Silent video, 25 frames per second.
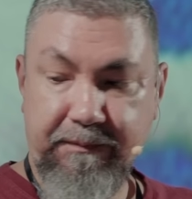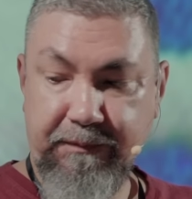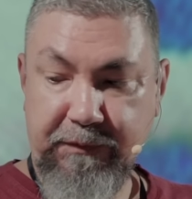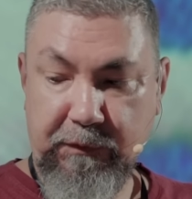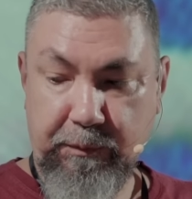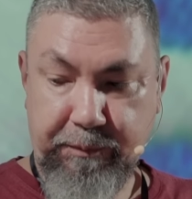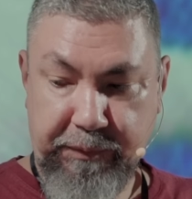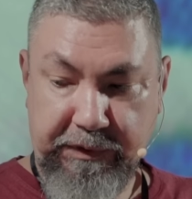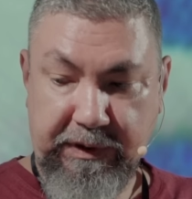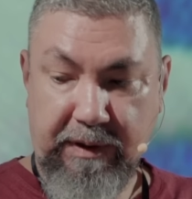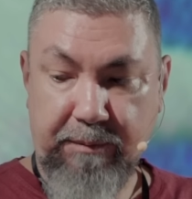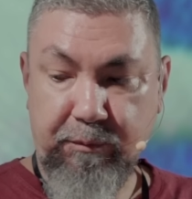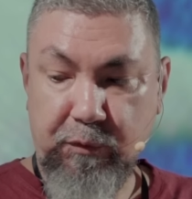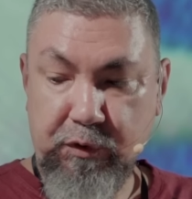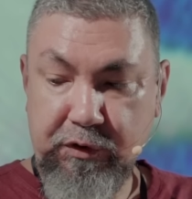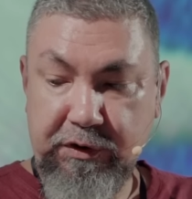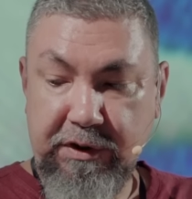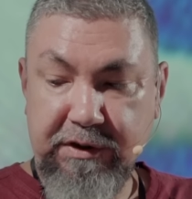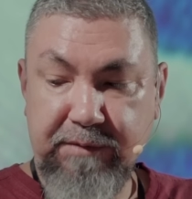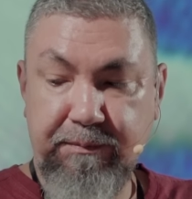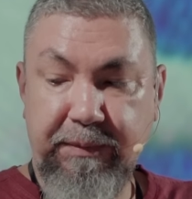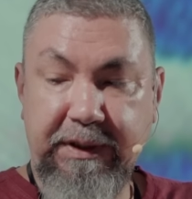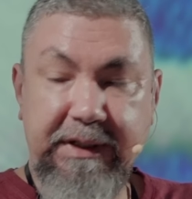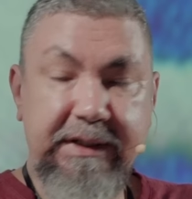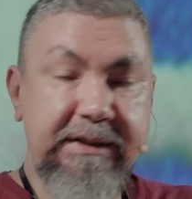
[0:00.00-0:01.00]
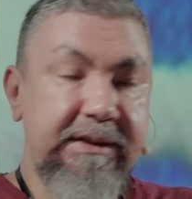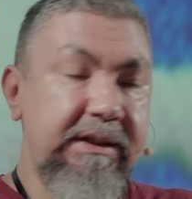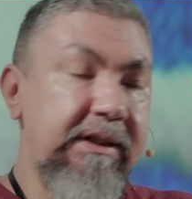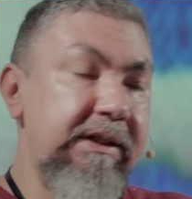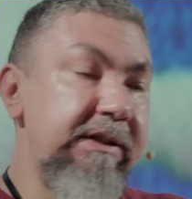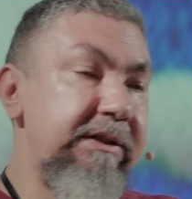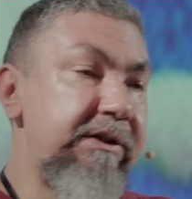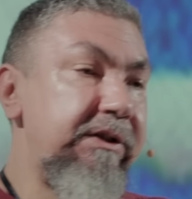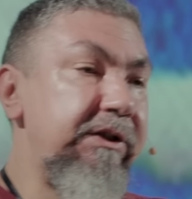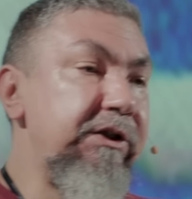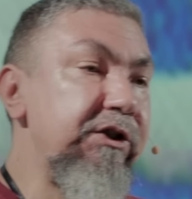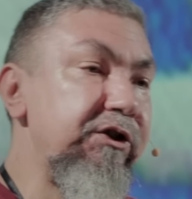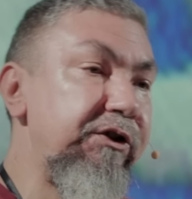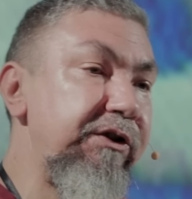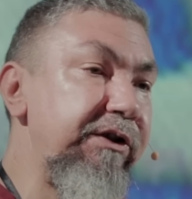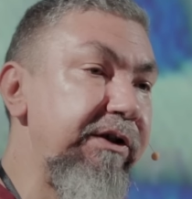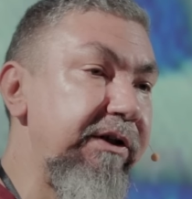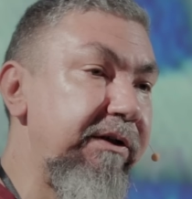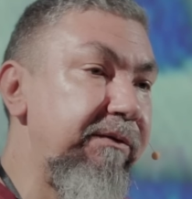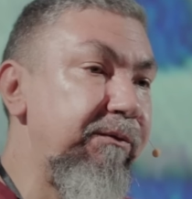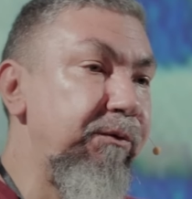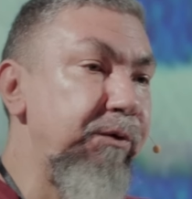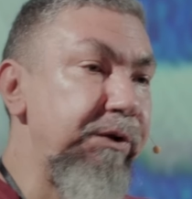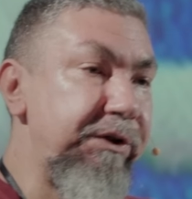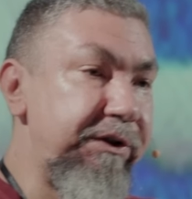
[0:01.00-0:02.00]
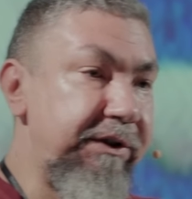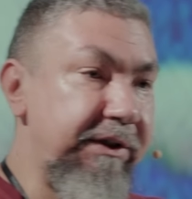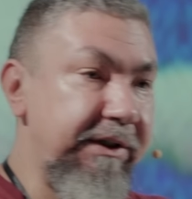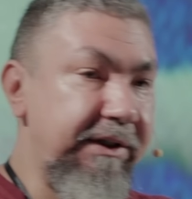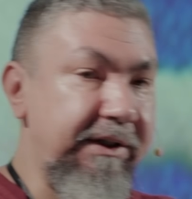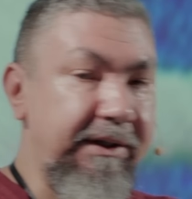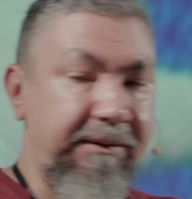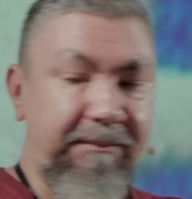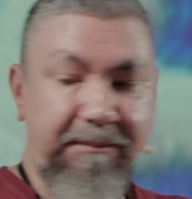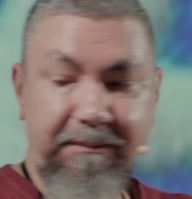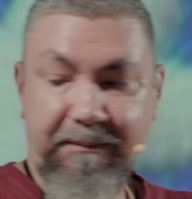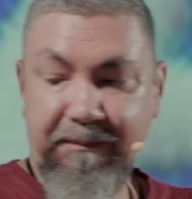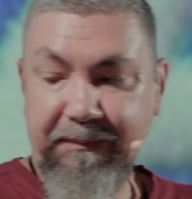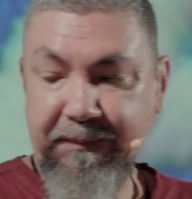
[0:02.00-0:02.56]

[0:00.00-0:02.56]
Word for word: ну, потому что сблизились нижние хвостики.